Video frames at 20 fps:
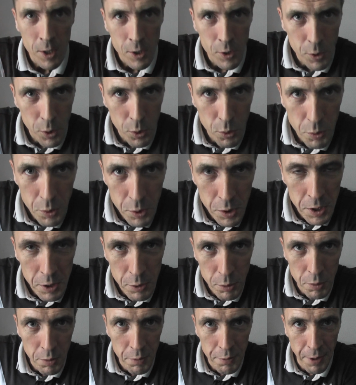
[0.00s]
de
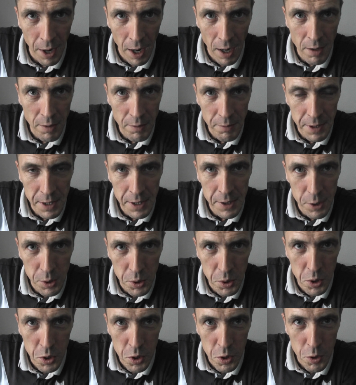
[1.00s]
lui, faire une
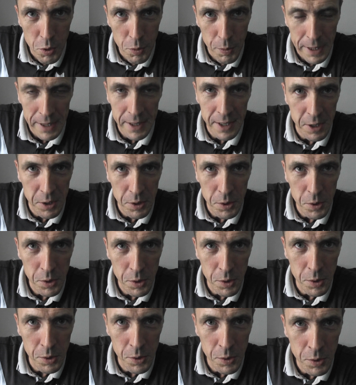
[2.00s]
vidéo parce
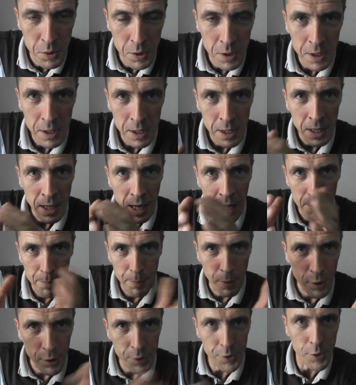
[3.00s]
que elle
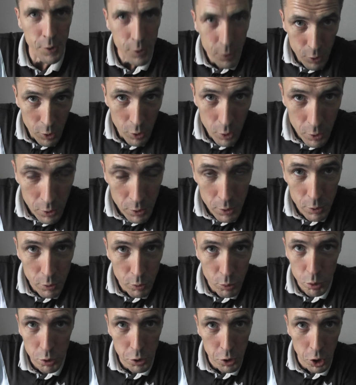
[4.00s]
pense que
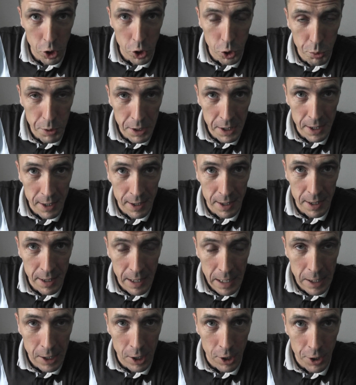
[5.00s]
tout ce que je lui dis c'est
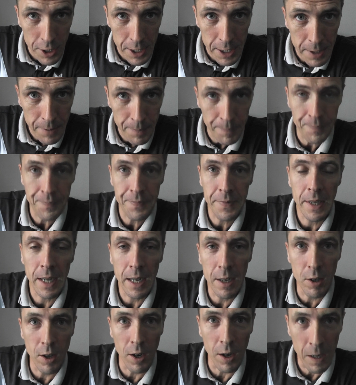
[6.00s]
des conneries.
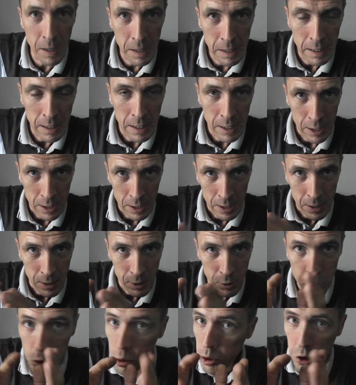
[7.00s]
Alors,
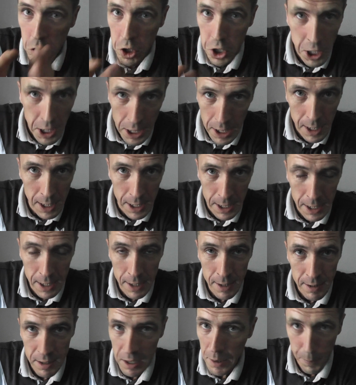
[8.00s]
tout ce que j'ai
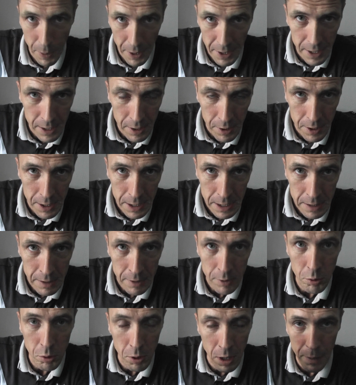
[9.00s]
écrit, c'est pas des conneries.
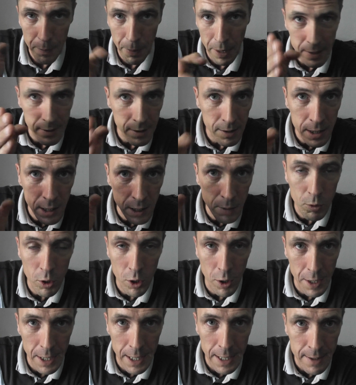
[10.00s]
Toutes les personnes qui me
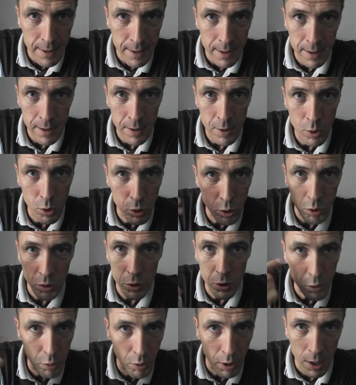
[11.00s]
connaissent autour
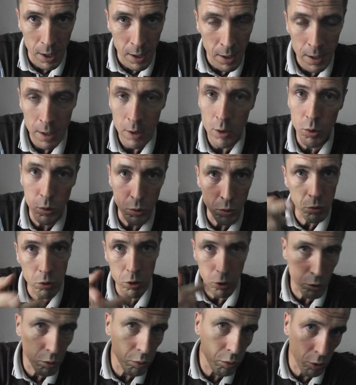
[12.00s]
de toi ou que
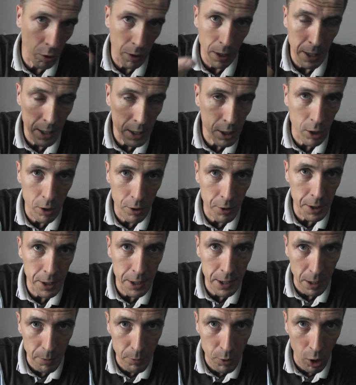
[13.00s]
tu qu'on a
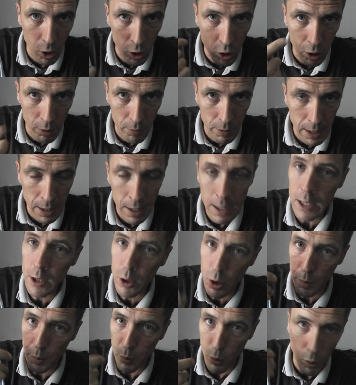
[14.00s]
des, amis en commun, ils
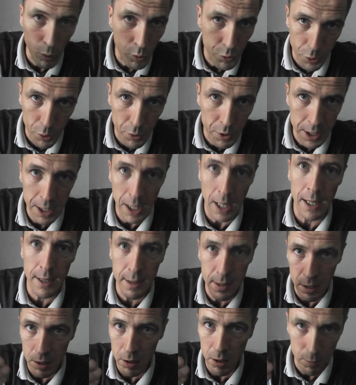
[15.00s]
te pourront te dire
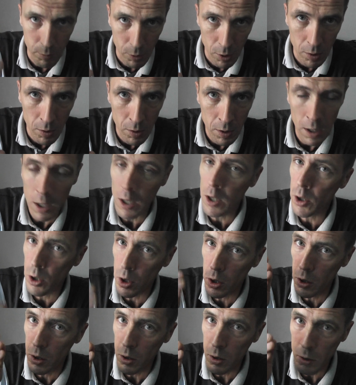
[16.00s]
exactement
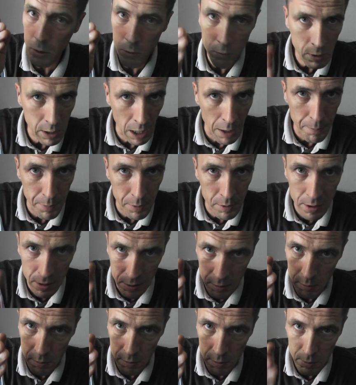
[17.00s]
que quel,
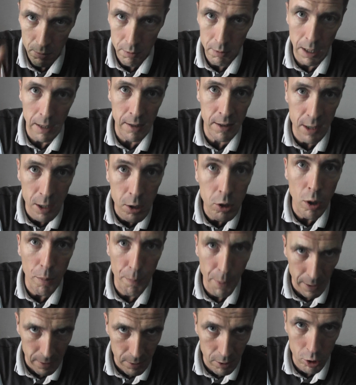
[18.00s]
type de
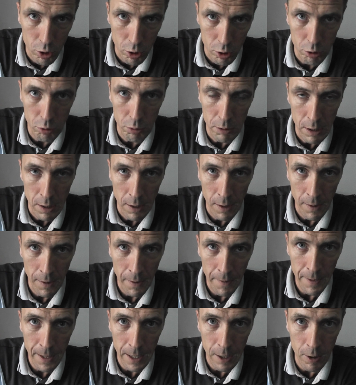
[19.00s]
personne je suis.
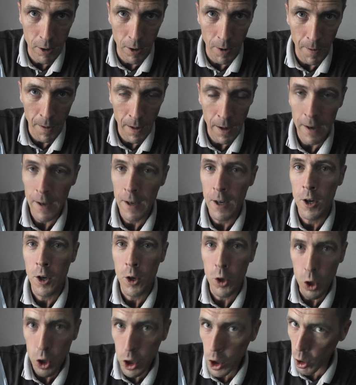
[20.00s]
D'accord
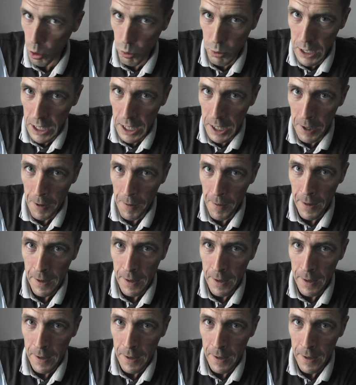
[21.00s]
Aujourd'hui,